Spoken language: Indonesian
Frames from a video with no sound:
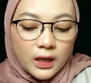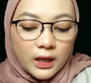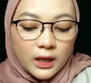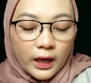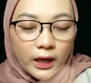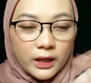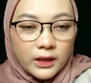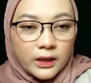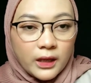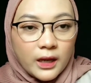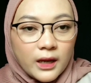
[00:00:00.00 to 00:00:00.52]

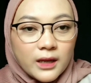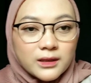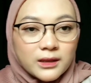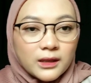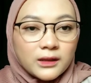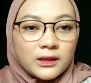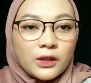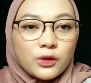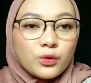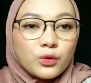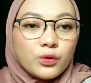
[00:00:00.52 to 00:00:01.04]
kayaknya
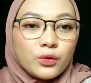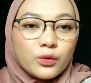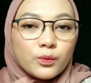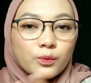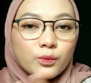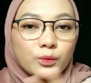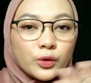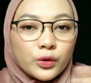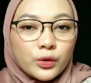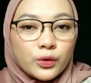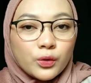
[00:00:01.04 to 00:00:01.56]
ngasetnya itu
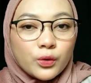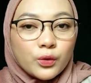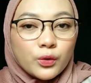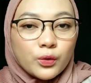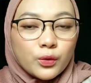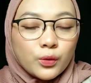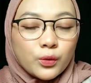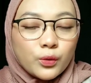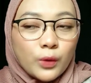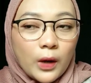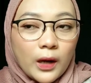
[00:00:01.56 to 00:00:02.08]
butuh
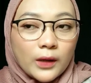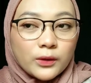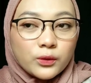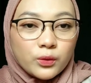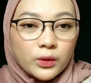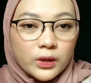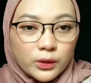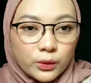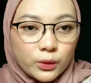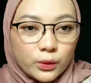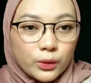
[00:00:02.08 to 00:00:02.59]

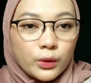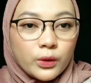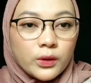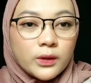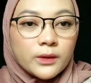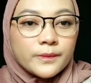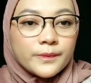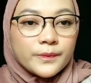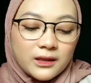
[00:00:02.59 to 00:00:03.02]
waktu gitu